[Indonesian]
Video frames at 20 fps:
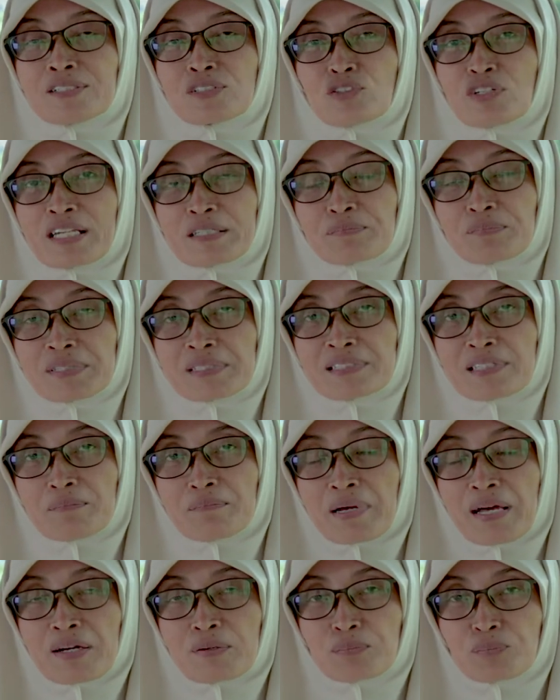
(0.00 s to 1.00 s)
sholat
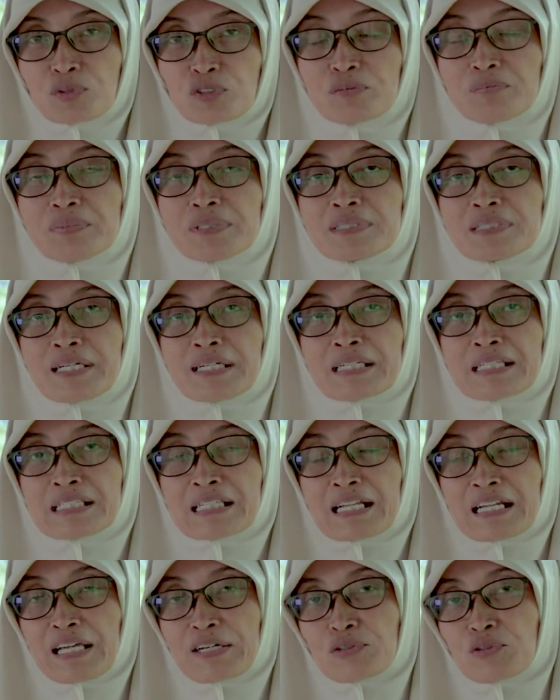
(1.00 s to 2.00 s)
berjamaah pun bisa
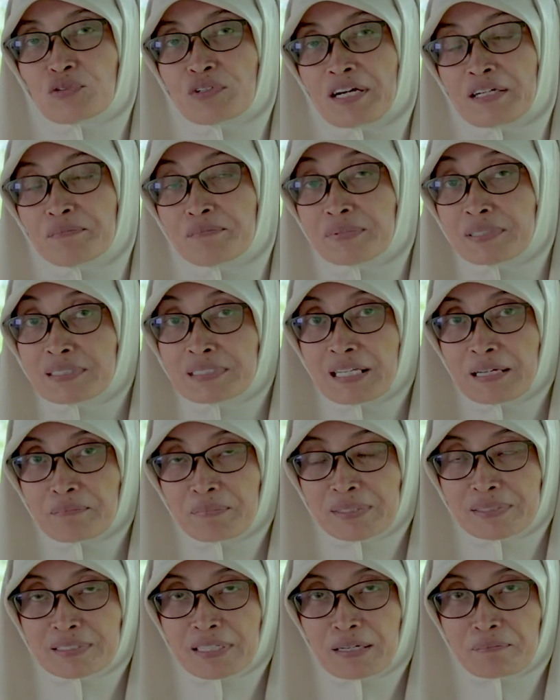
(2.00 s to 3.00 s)
kita lakukan
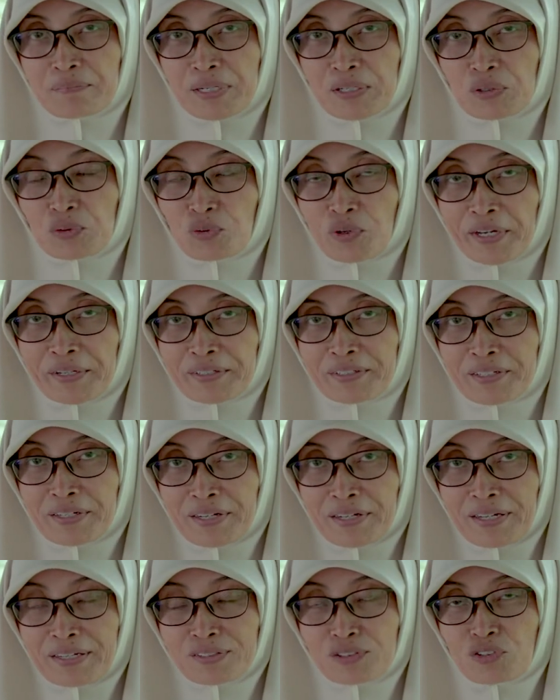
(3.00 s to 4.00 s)
bersama-sama
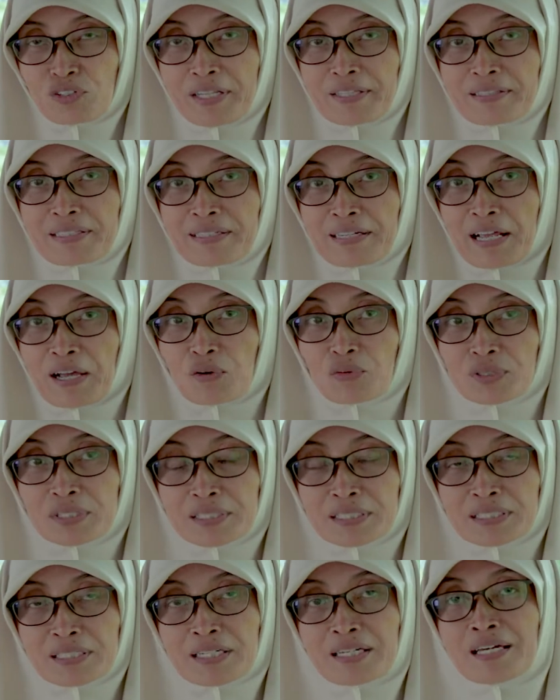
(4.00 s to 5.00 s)
keluarga sholat
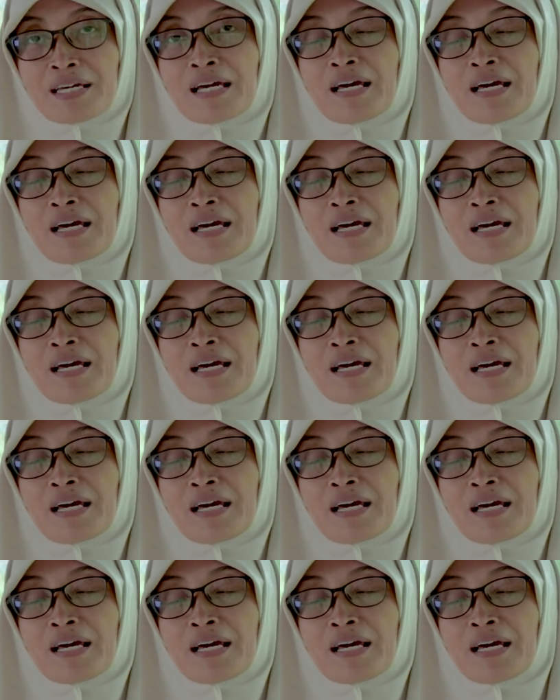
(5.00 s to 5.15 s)
terawih